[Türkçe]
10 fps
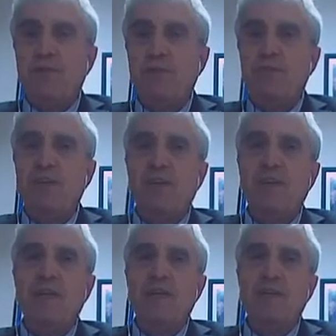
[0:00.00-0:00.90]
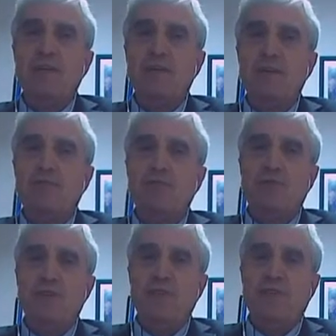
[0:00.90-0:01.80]
Özellikle e,
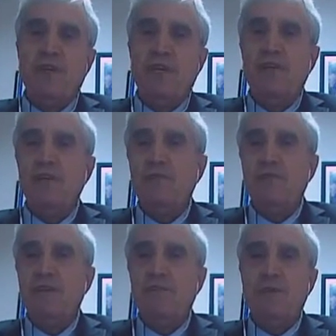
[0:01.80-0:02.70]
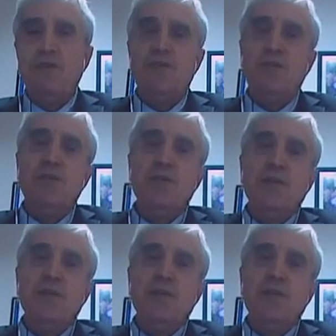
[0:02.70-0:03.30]
Türkiye, Finlandiya ve İsveç'in